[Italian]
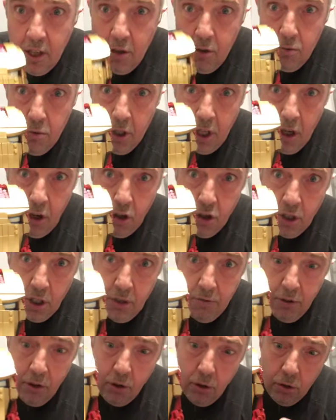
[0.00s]
L'unica cosa
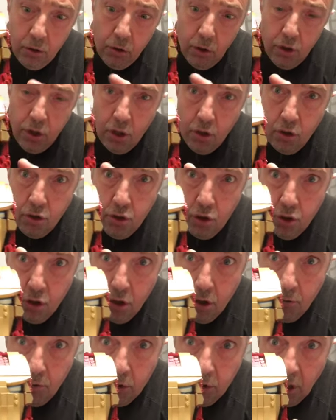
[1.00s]
difficoltosa, non so se li
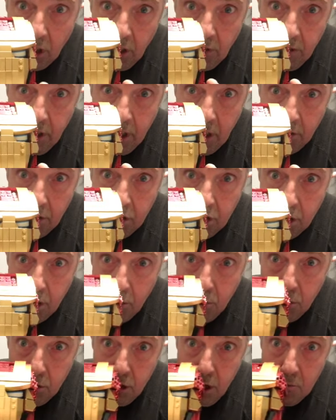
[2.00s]
ho montati bene, queste
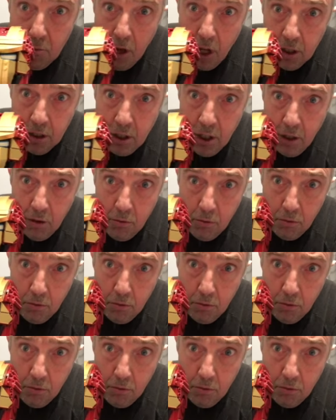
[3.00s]
ultime parti